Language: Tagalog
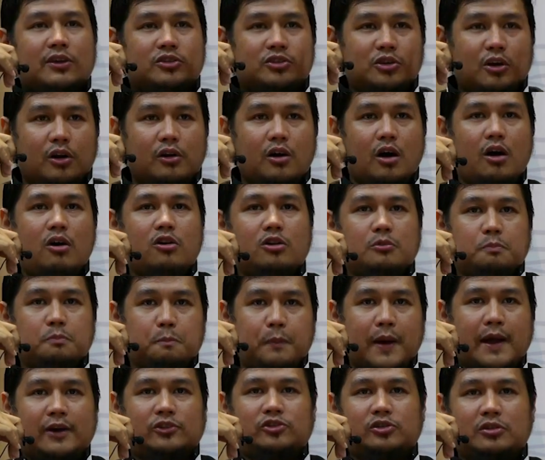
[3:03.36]
as your own
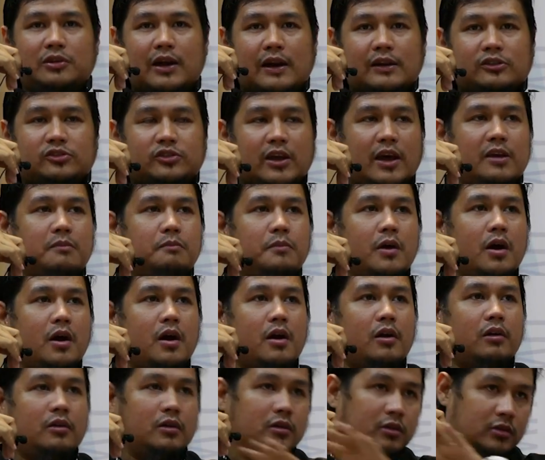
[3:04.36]
personal
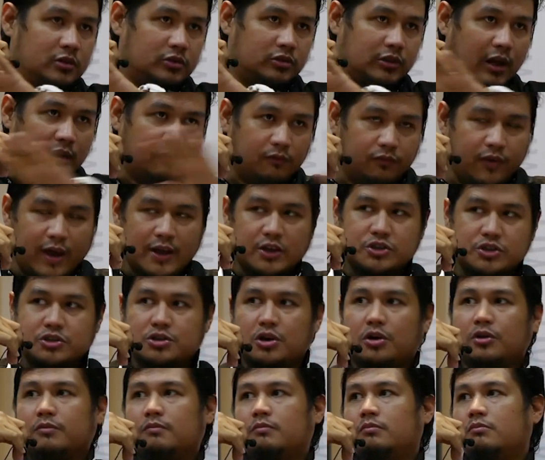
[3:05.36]
Savior,
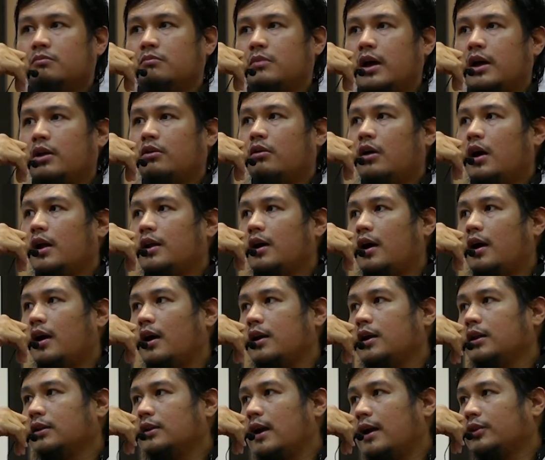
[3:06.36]
salvation. Meron ka ng
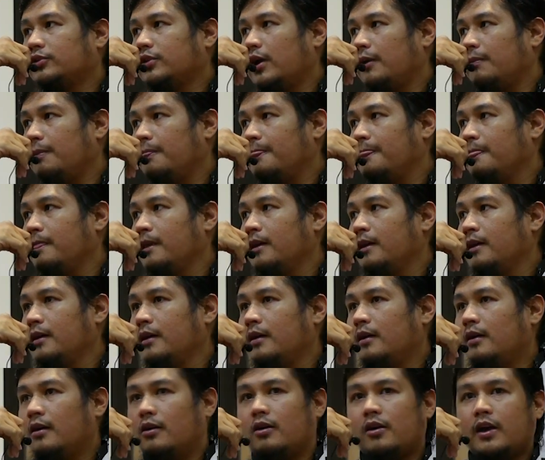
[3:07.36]
kaligtasan.
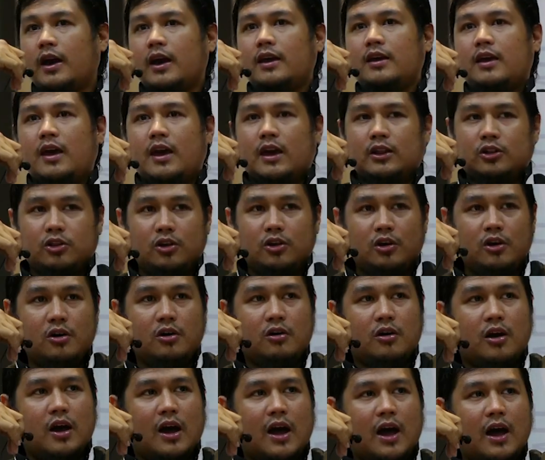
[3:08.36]
Okay?
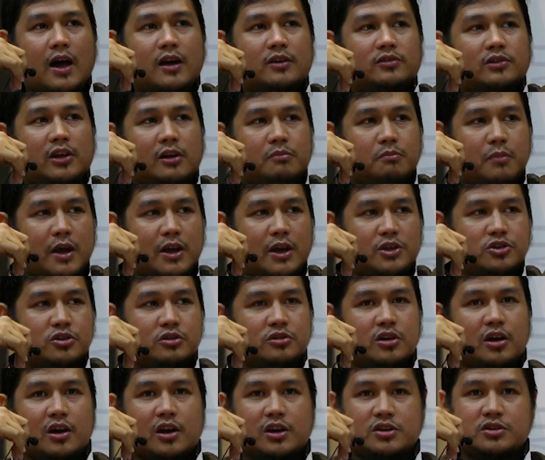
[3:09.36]
Ito ang
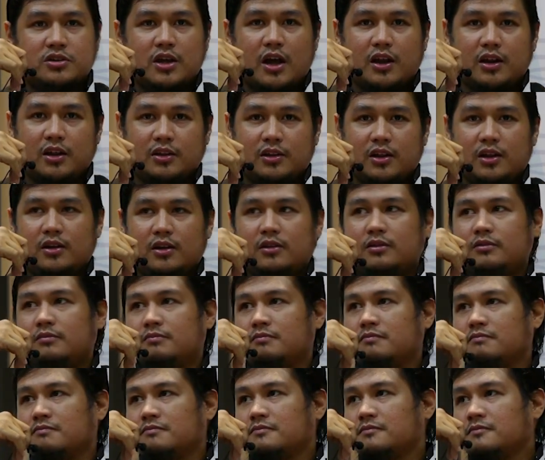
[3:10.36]
salvation sa Christianity.
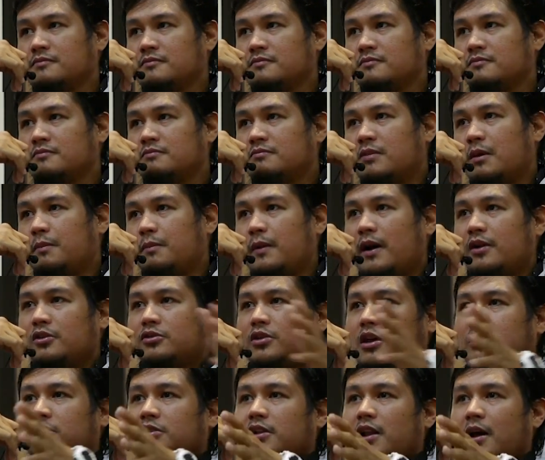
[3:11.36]
Paano
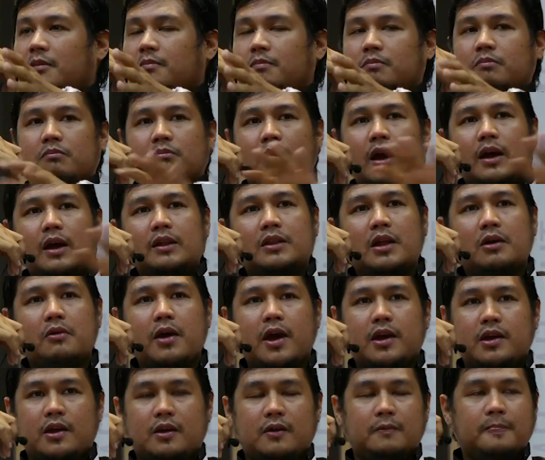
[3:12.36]
sa Islam? By the
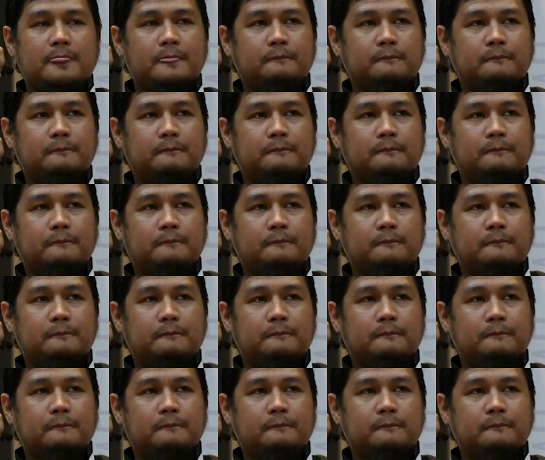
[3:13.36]
way,